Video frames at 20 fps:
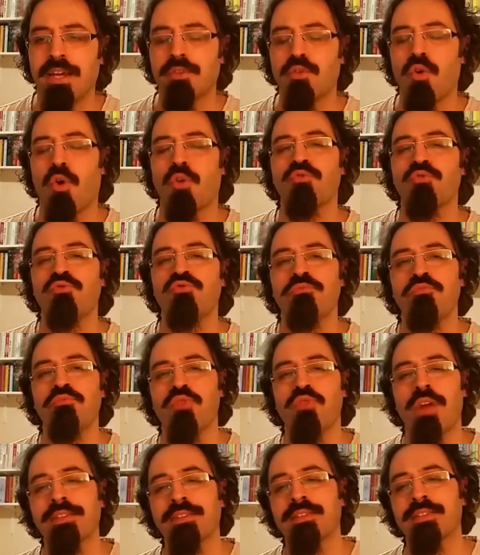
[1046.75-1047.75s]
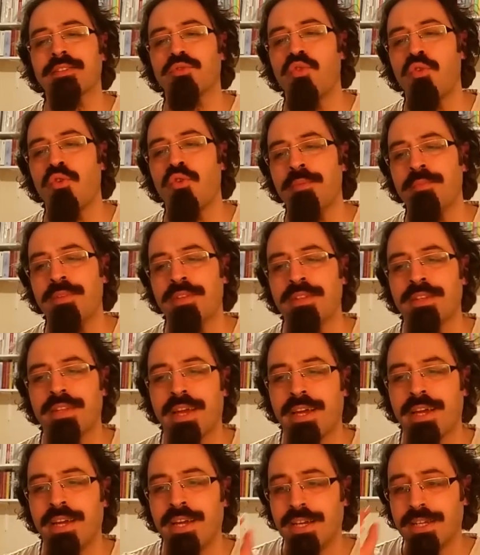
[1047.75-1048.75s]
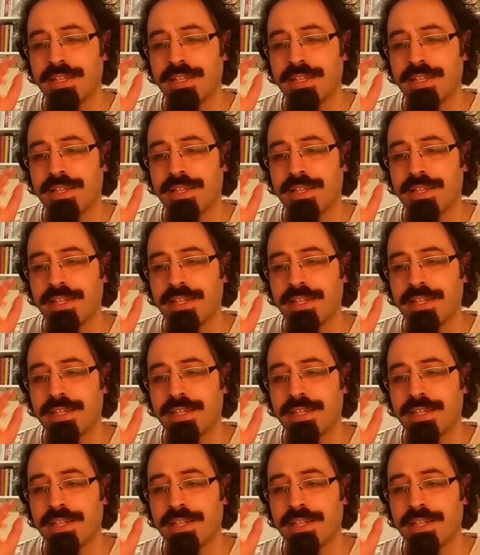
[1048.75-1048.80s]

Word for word: dördüncü Murat döneminde